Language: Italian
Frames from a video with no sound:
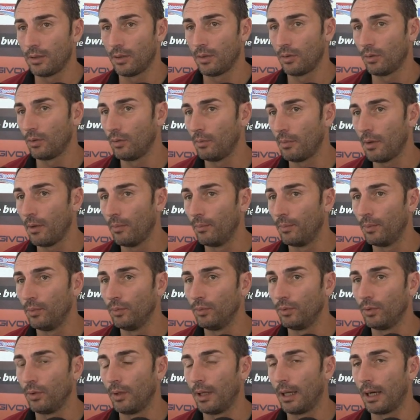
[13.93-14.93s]
secondo me un
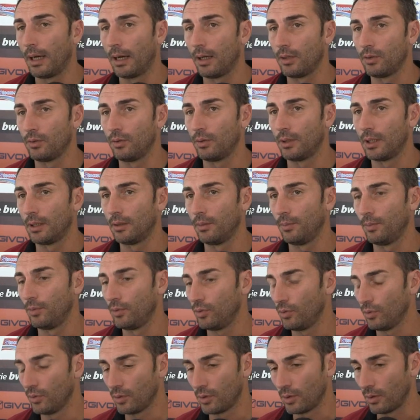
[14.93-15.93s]
punto era il risultato più
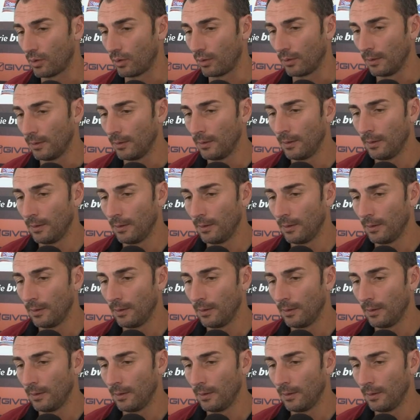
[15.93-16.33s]
giusto.